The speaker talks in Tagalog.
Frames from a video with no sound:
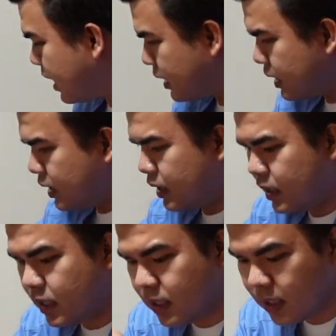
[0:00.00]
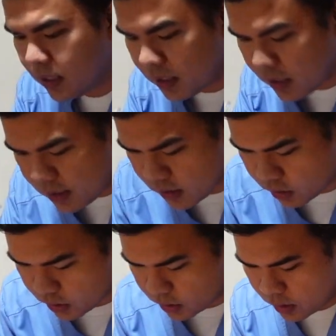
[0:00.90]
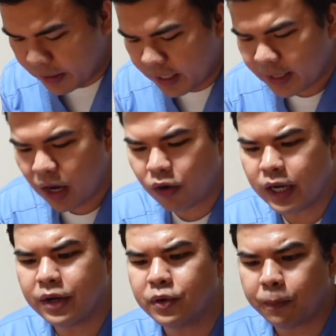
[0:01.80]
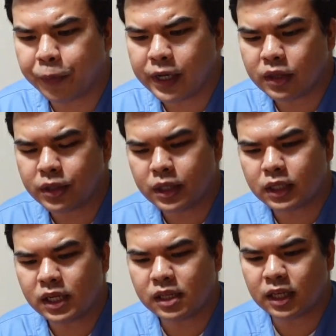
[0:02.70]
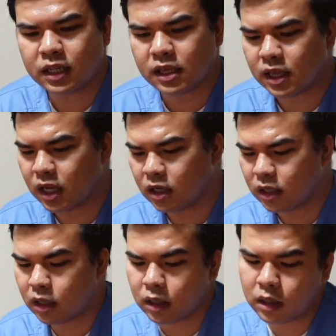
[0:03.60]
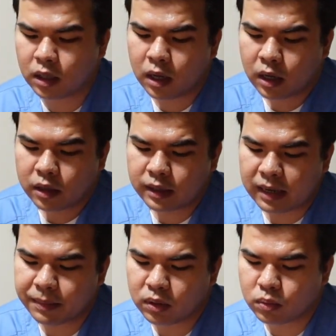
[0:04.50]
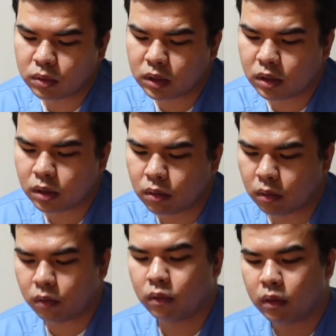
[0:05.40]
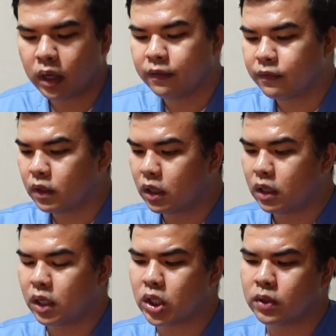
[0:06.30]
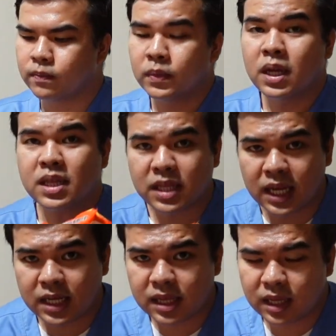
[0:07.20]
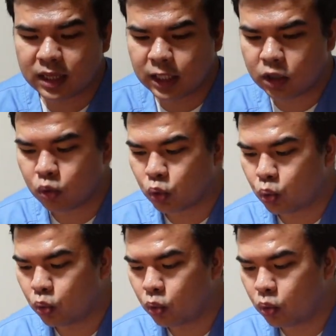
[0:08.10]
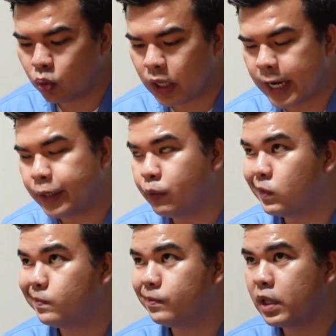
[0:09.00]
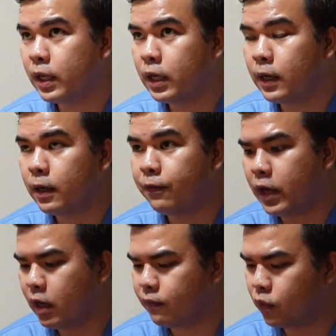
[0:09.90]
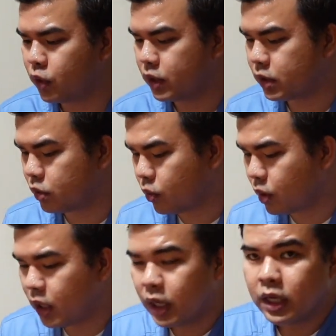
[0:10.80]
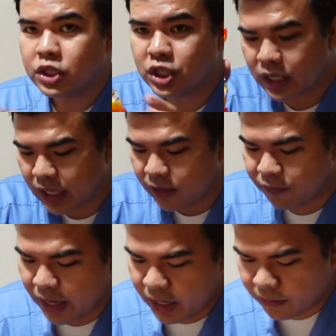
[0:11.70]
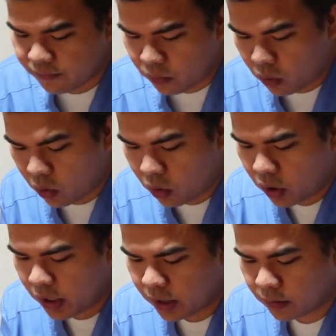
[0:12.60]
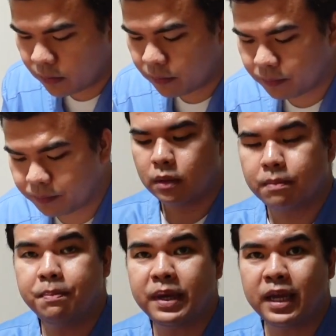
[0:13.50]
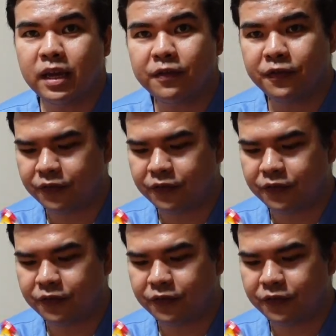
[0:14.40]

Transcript: natin is ito. May nakita ko na ano, 0.33 cents lang na ramen noodles. So, I've got six na tigto na ano, na flavors. So, chicken flavor, beef.